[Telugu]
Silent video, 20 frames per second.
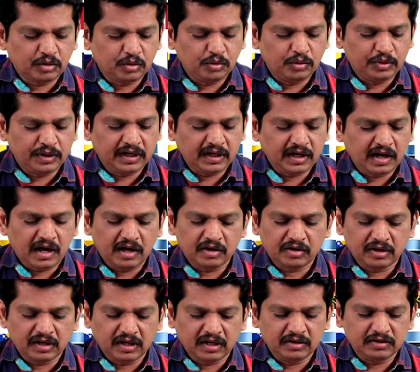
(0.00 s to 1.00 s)
తక్కువ ఉంటే
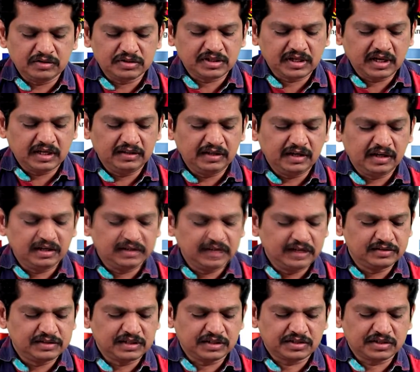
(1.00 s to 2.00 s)
ఆరు నెలల నుంచి ఐదేళ్ల
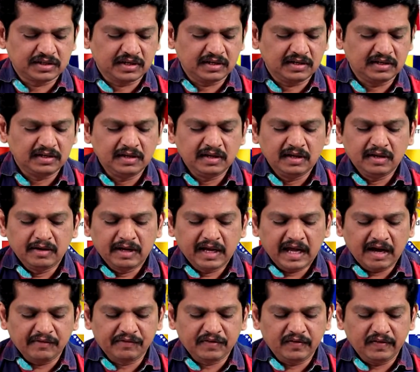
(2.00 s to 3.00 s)
జైలు శిక్ష
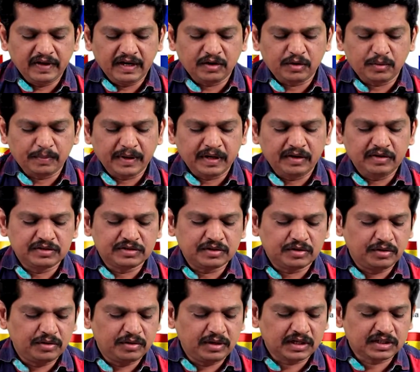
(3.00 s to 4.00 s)
యాభై వేల రూపాయల నుంచి
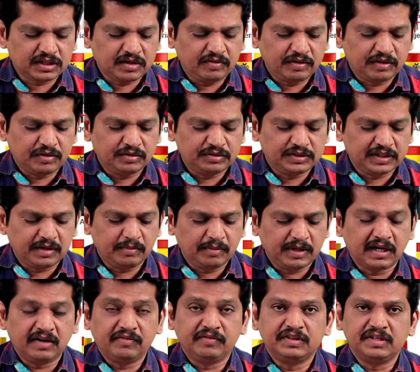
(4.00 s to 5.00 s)
రెండు లక్షల వరకు
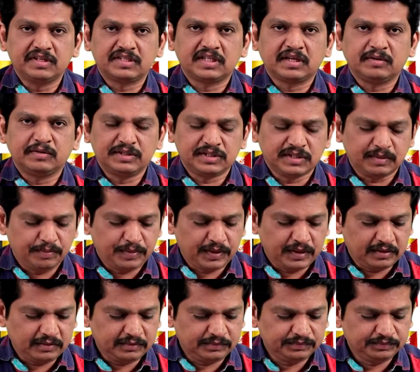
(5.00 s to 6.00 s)
జరిమానా విధిస్తామని
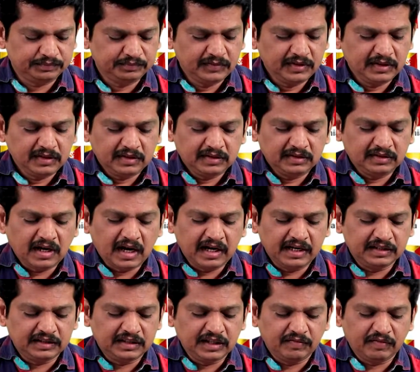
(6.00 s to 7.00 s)
చెప్పారు
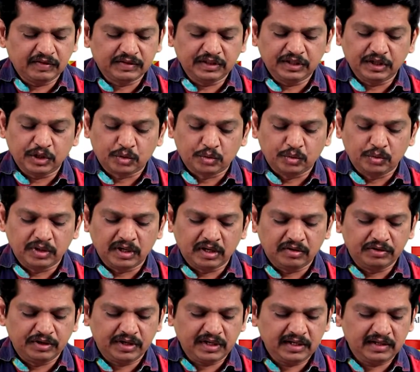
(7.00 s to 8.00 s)
దాడి తీవ్రత ఎక్కువగా
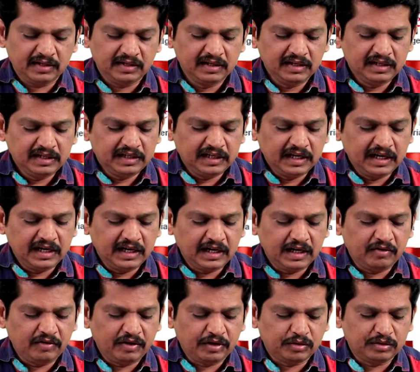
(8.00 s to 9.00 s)
ఉంటే
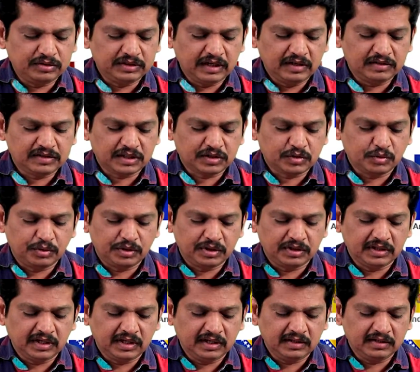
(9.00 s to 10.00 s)
ఏడేళ్ల వరకు జైలు శిక్ష
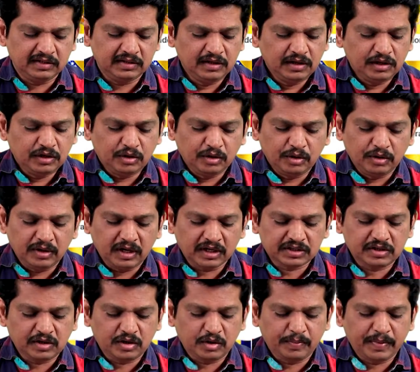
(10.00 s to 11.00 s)
ఉంటుందని రెండు
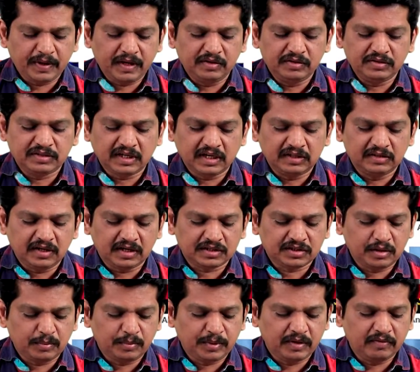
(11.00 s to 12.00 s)
లక్షల రూపాయల నుంచి ఐదు
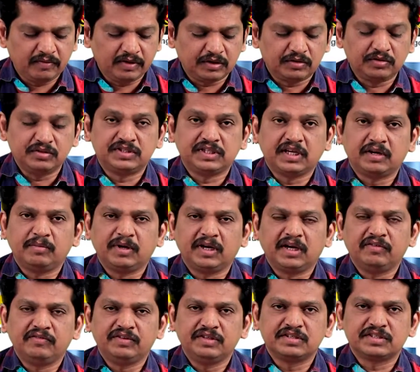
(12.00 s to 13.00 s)
లక్షల రూపాయల వరకు
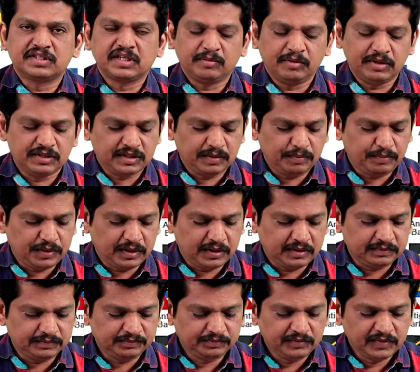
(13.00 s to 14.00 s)
జరిమానా విధిస్తామని
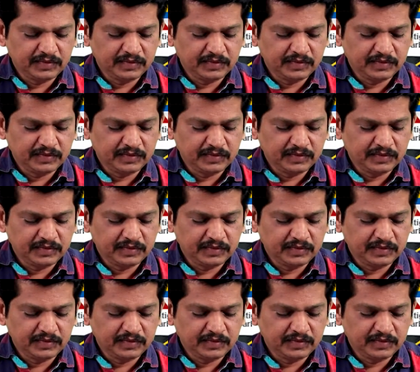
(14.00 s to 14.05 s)
చెప్పారు